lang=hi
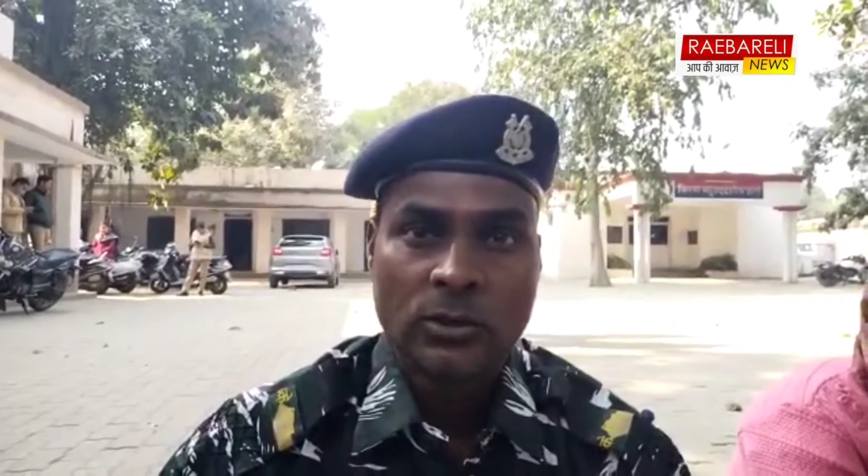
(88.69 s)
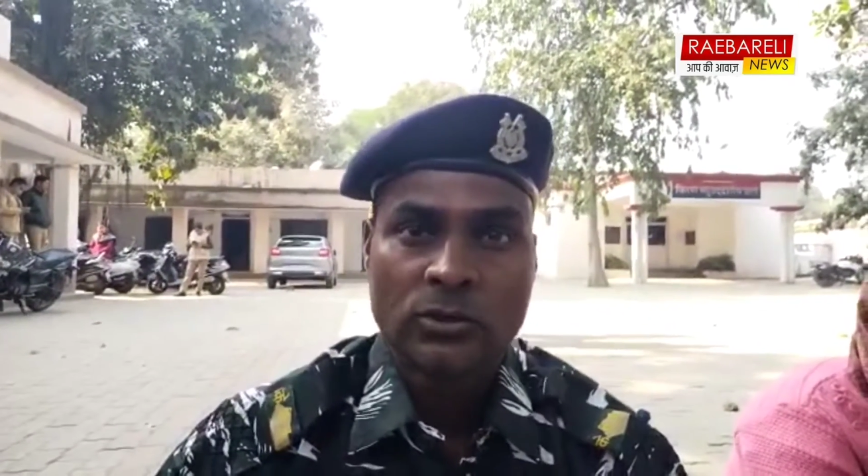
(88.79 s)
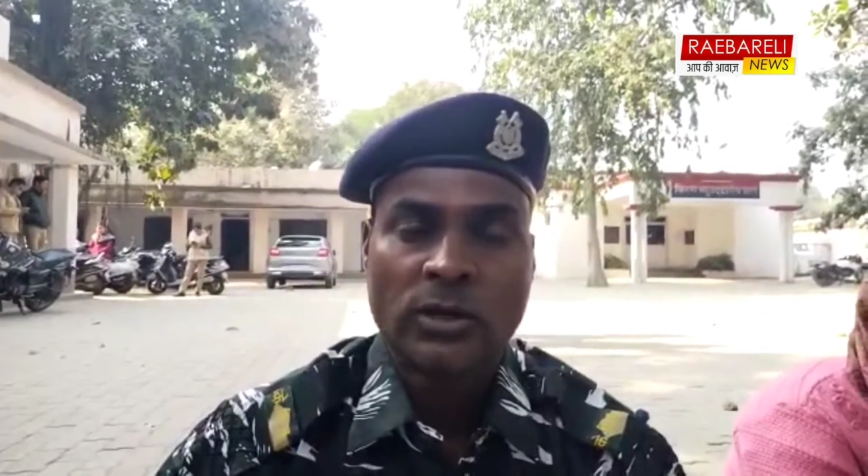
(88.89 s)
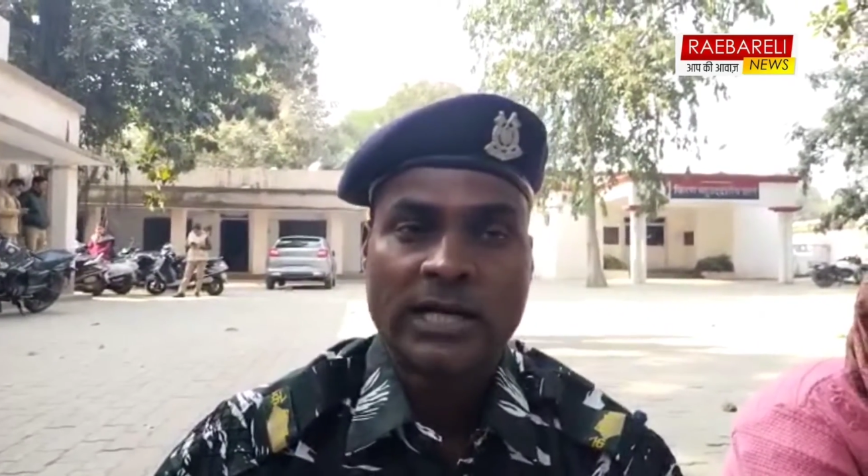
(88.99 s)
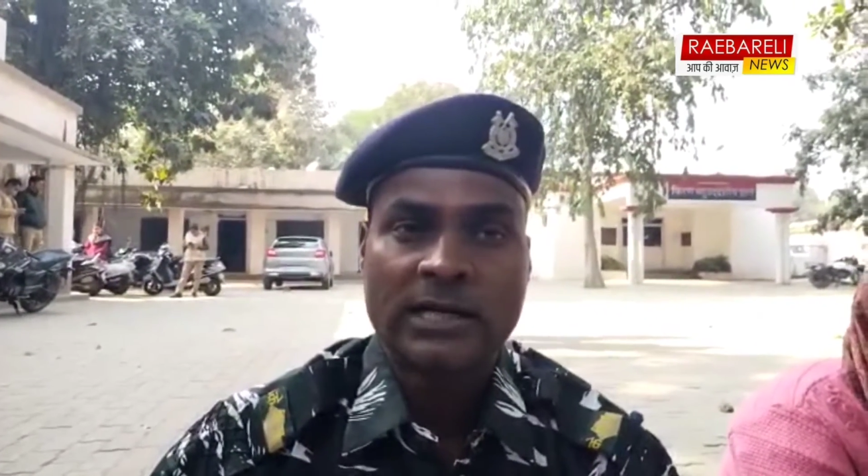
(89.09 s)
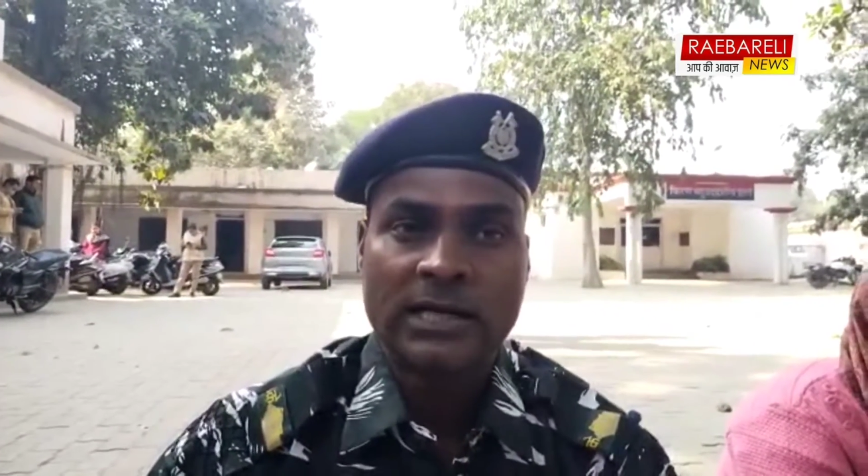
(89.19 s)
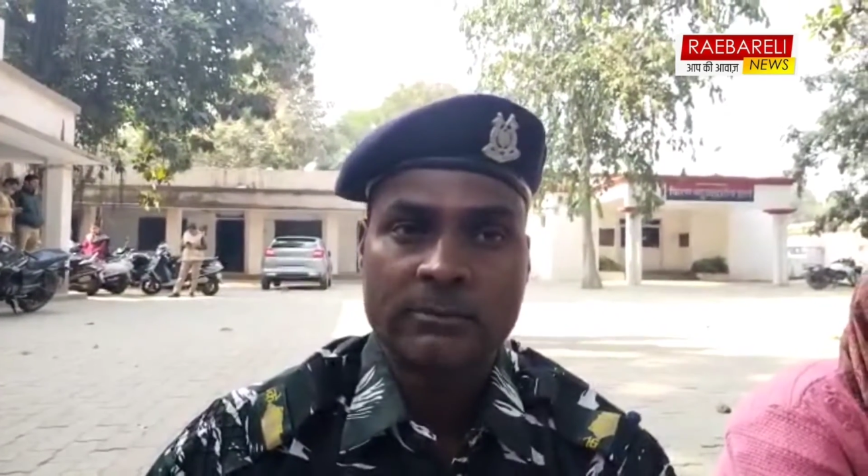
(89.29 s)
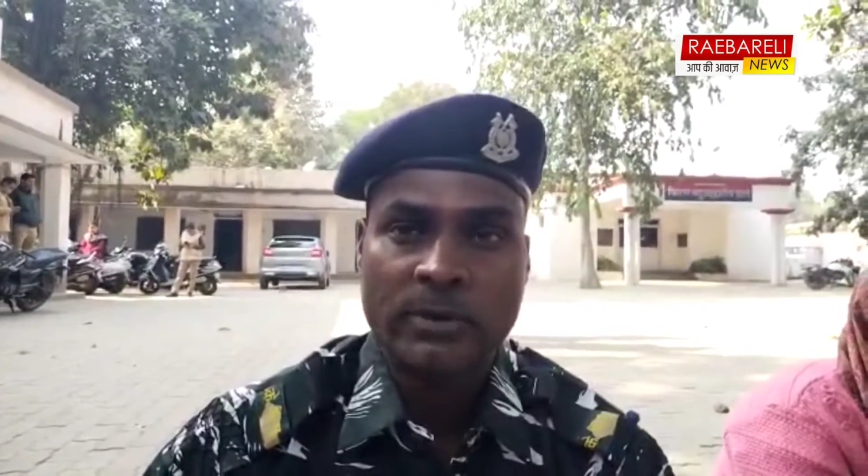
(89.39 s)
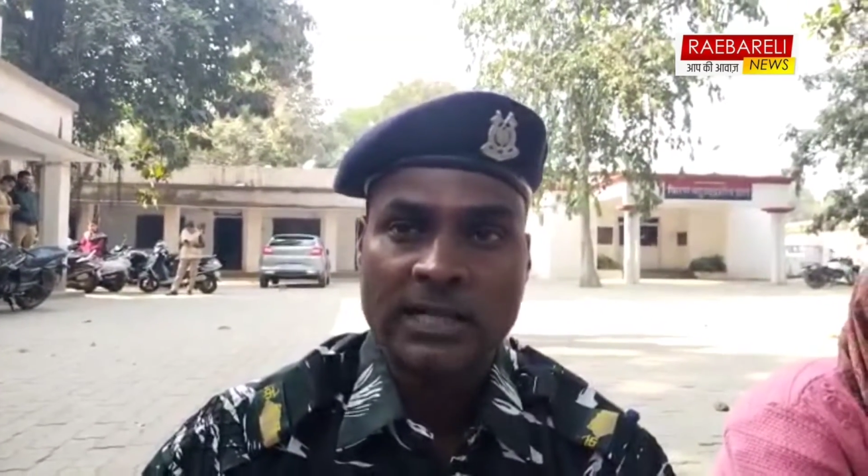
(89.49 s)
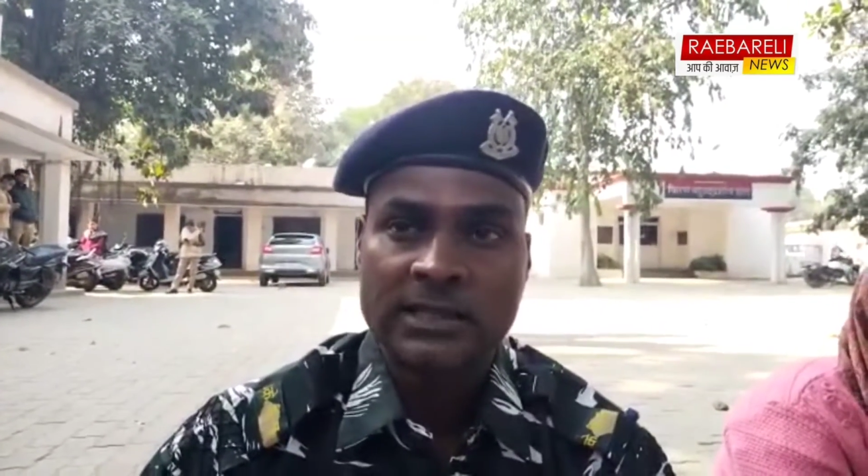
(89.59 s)
लोधवारी
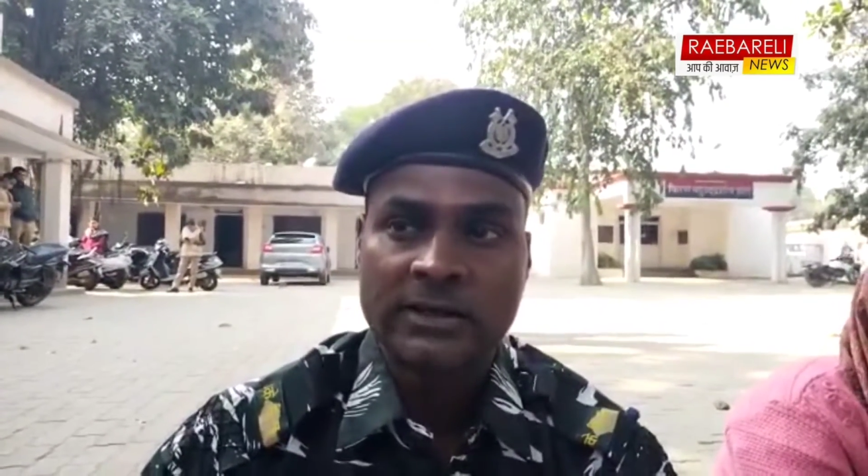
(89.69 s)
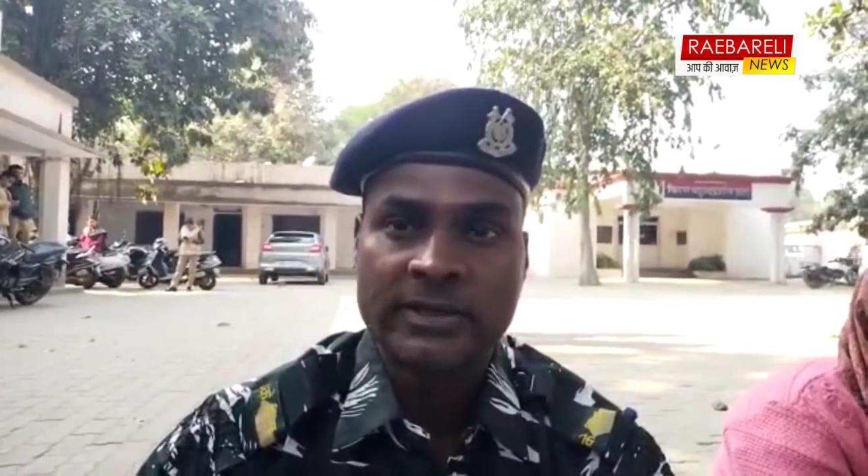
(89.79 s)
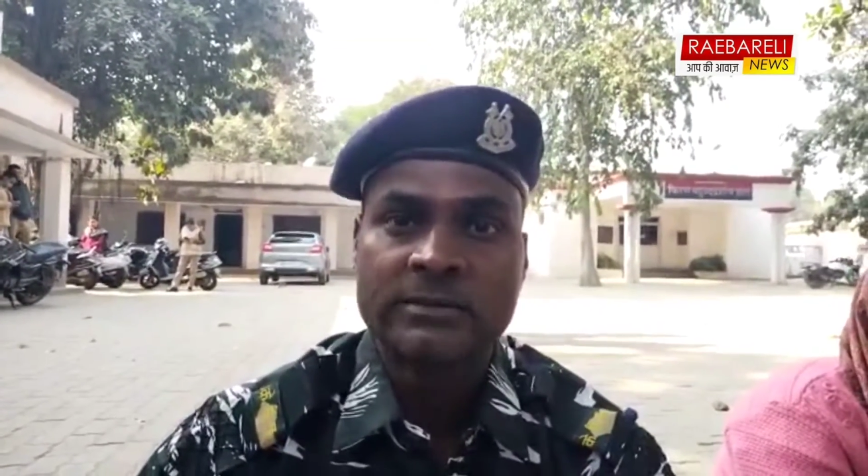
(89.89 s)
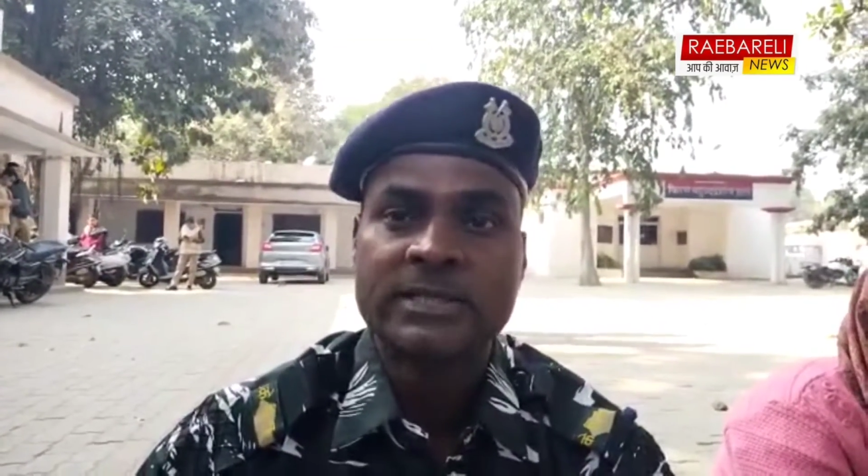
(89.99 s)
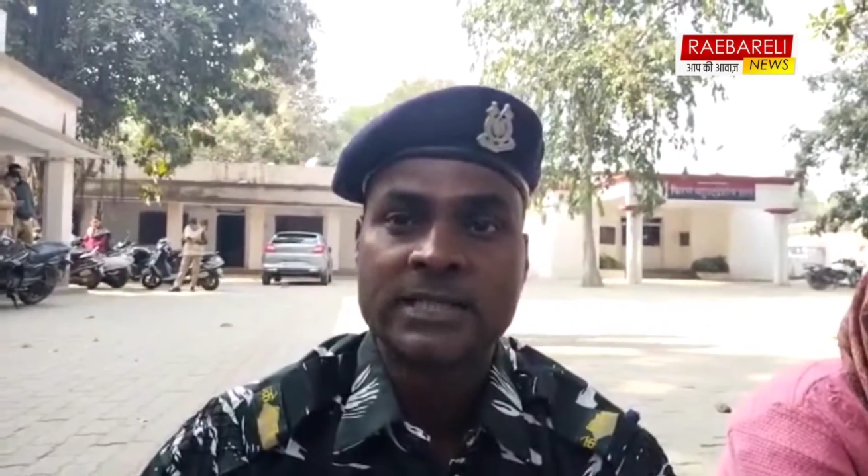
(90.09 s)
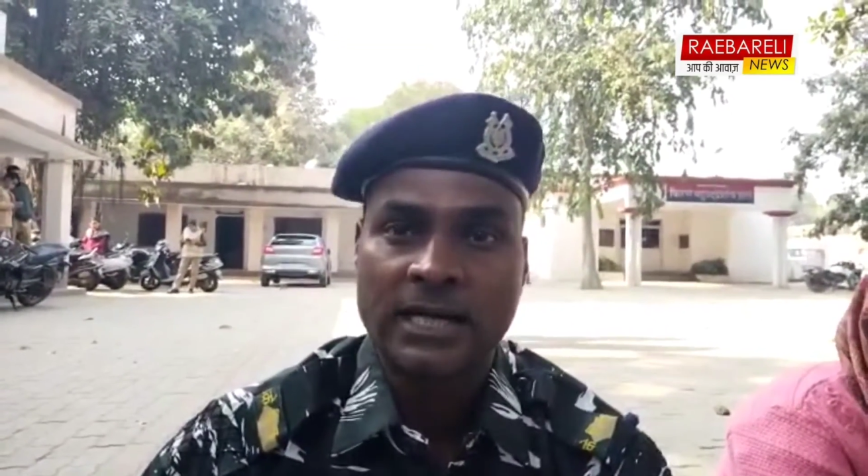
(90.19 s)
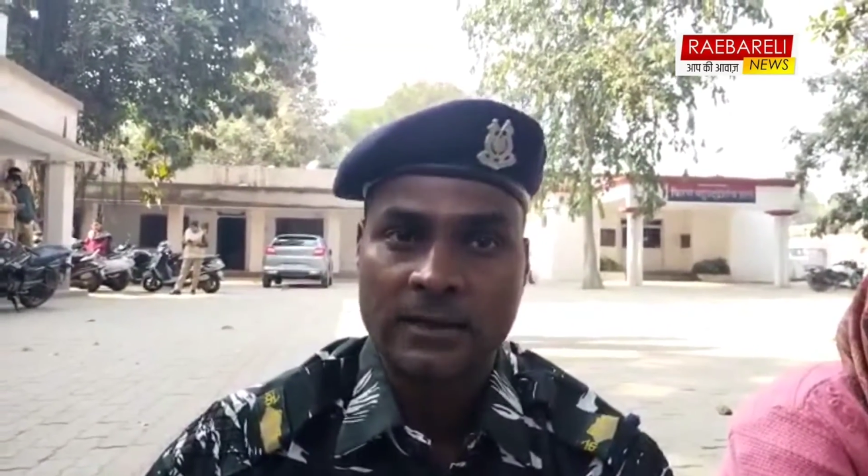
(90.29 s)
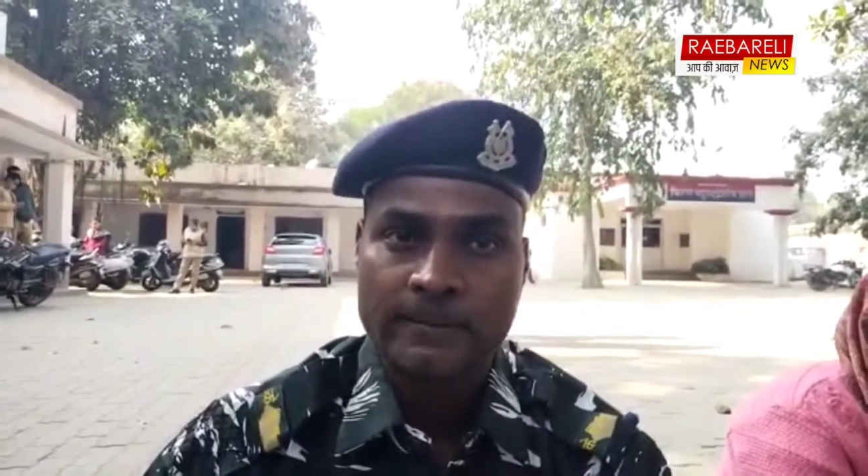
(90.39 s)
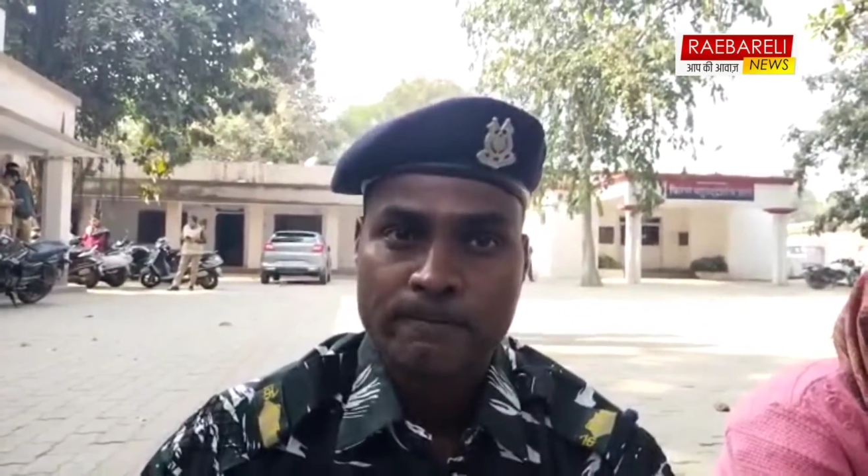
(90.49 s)
लेखपाल देवेंद्र मिश्रा